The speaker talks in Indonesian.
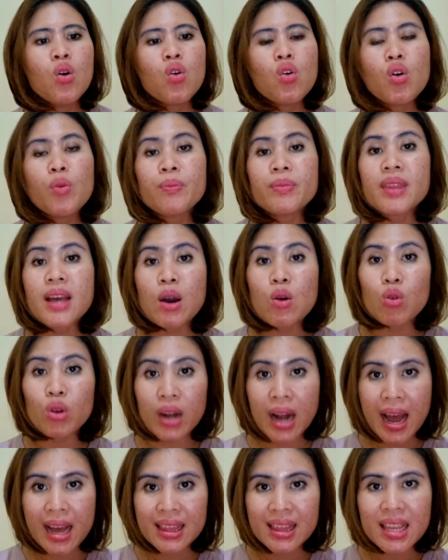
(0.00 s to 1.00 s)
Hukum
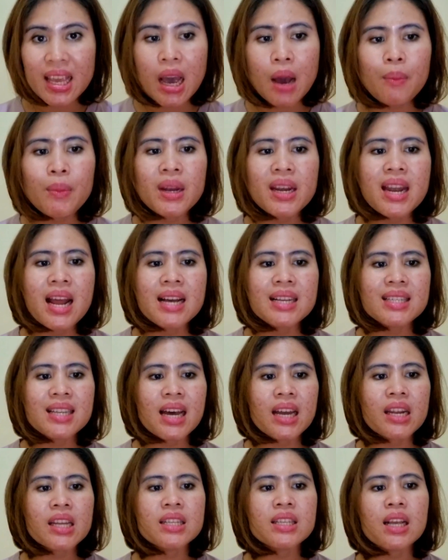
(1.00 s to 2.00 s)
Taurat yang
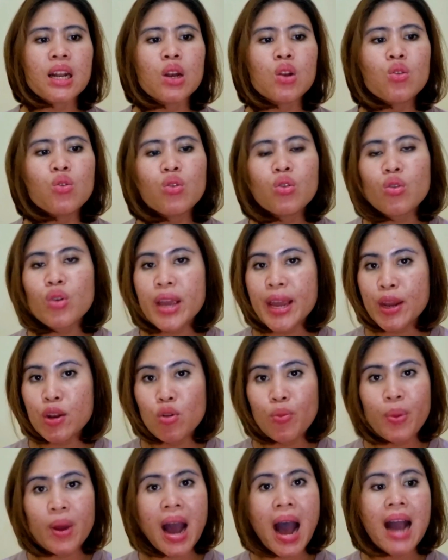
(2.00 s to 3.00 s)
mendasari seluruh
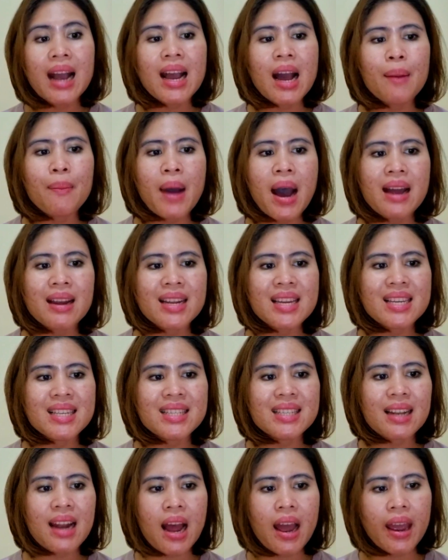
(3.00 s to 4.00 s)
hidup keagamaan
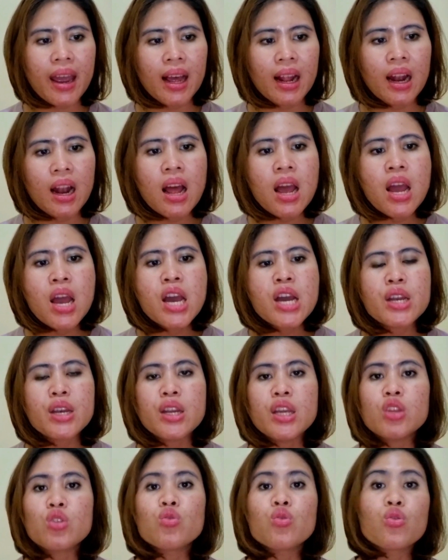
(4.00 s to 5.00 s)
Israel
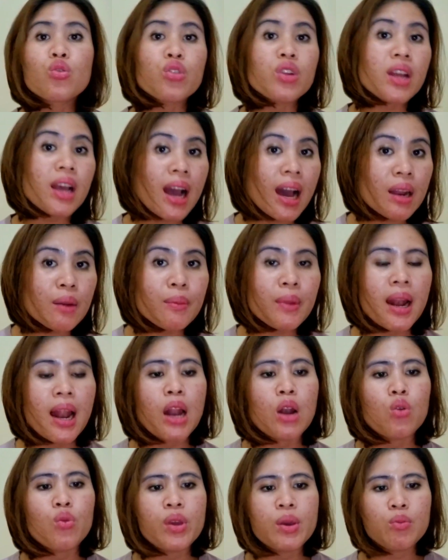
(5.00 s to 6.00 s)
diturunkan
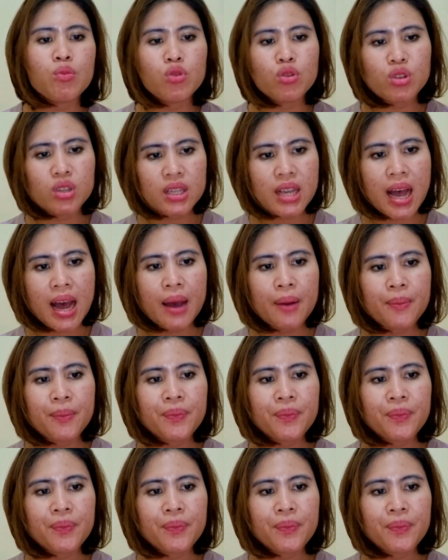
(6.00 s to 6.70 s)
melalui Musa.